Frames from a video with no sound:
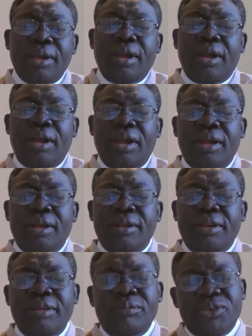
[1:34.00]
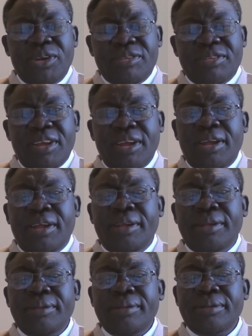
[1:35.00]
آه لمدة ساعة